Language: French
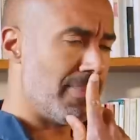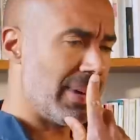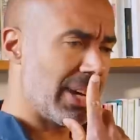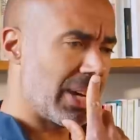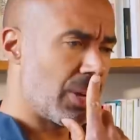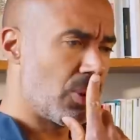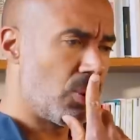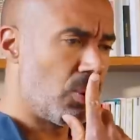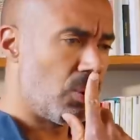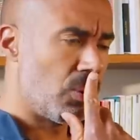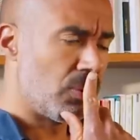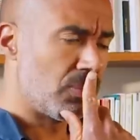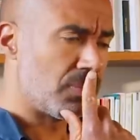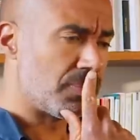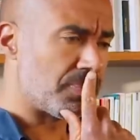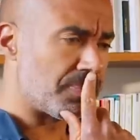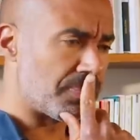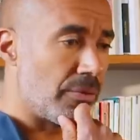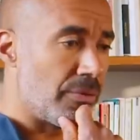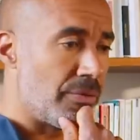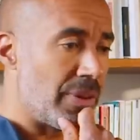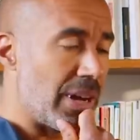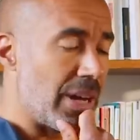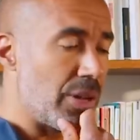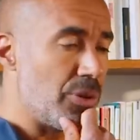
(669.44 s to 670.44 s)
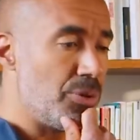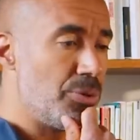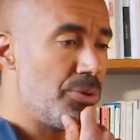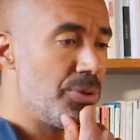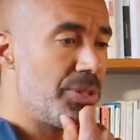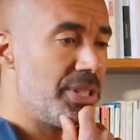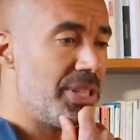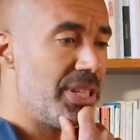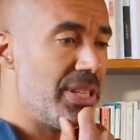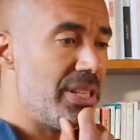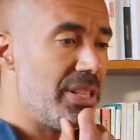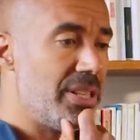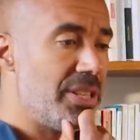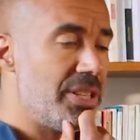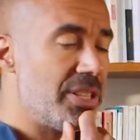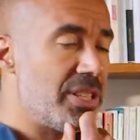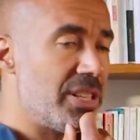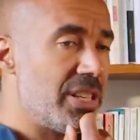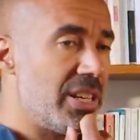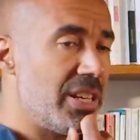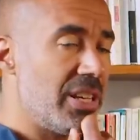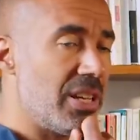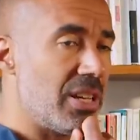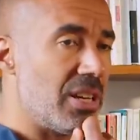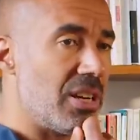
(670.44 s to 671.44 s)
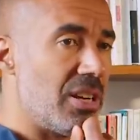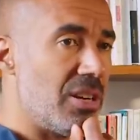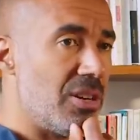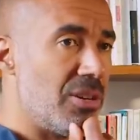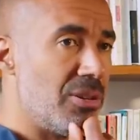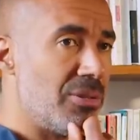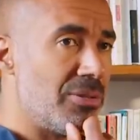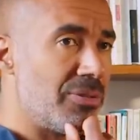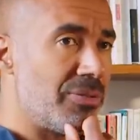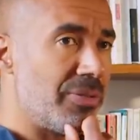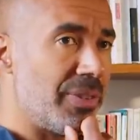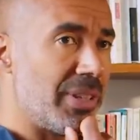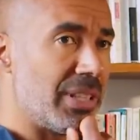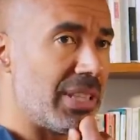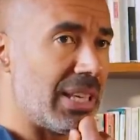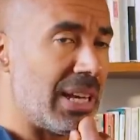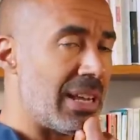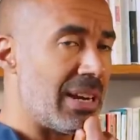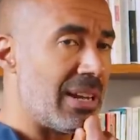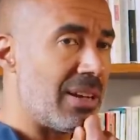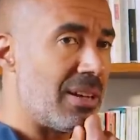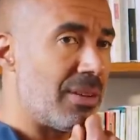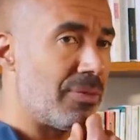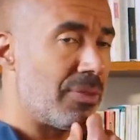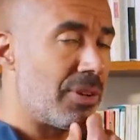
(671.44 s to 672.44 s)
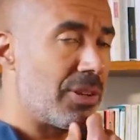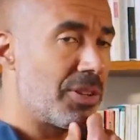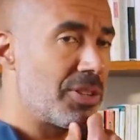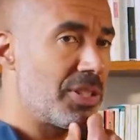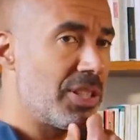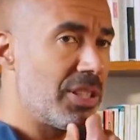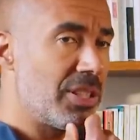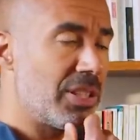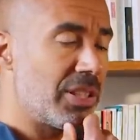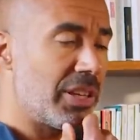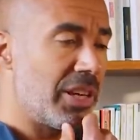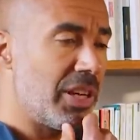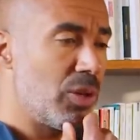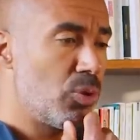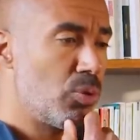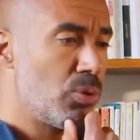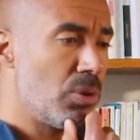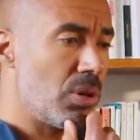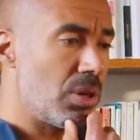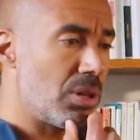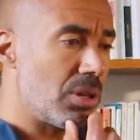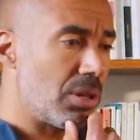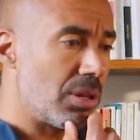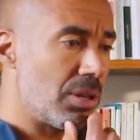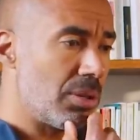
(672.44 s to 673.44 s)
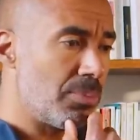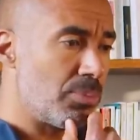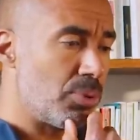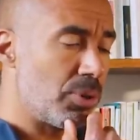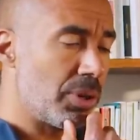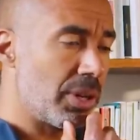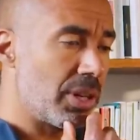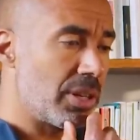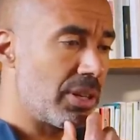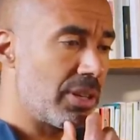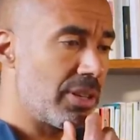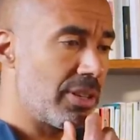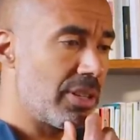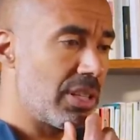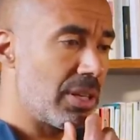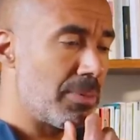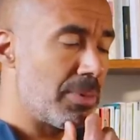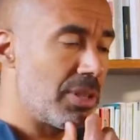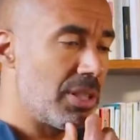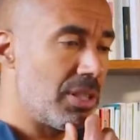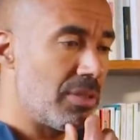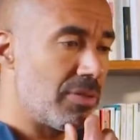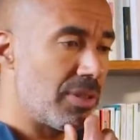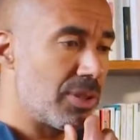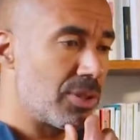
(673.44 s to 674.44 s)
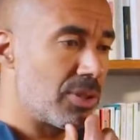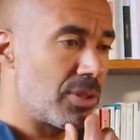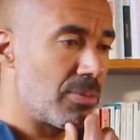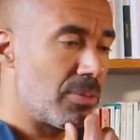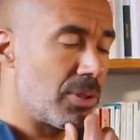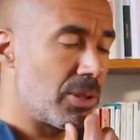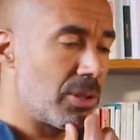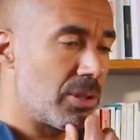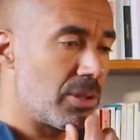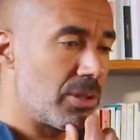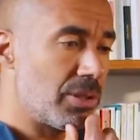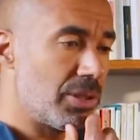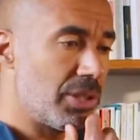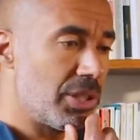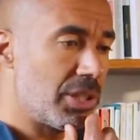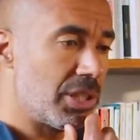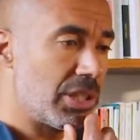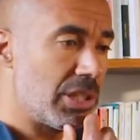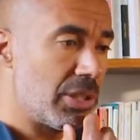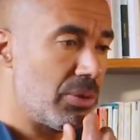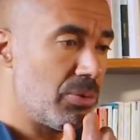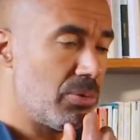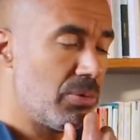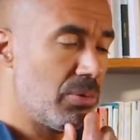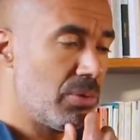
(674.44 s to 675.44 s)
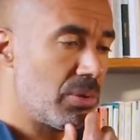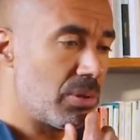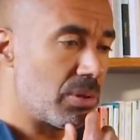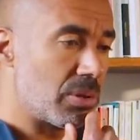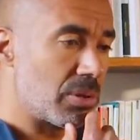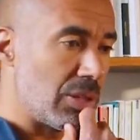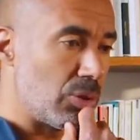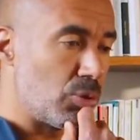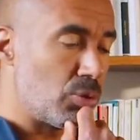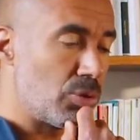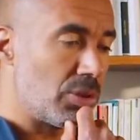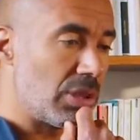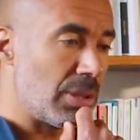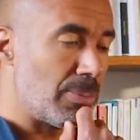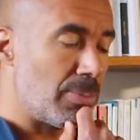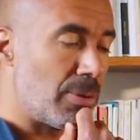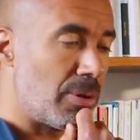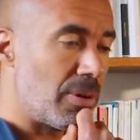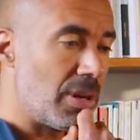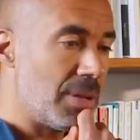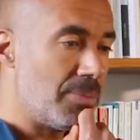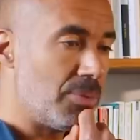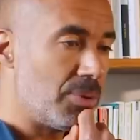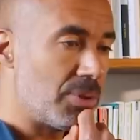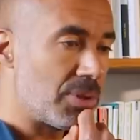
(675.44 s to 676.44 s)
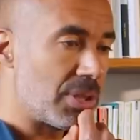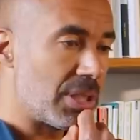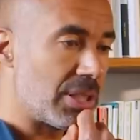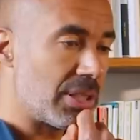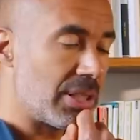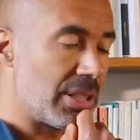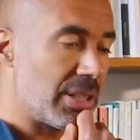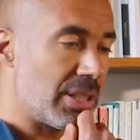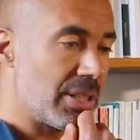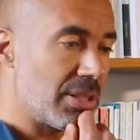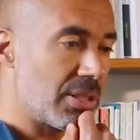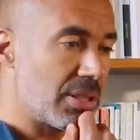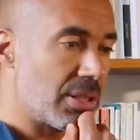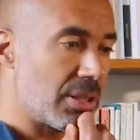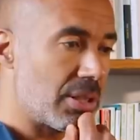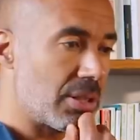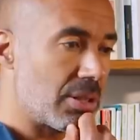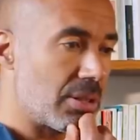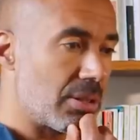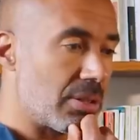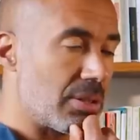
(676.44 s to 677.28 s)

Macron va utiliser le fait. Elle a un français très lourd, hein, pour quelqu'un qui a manifestement grandi chez nous, toujours des problèmes de syntaxe.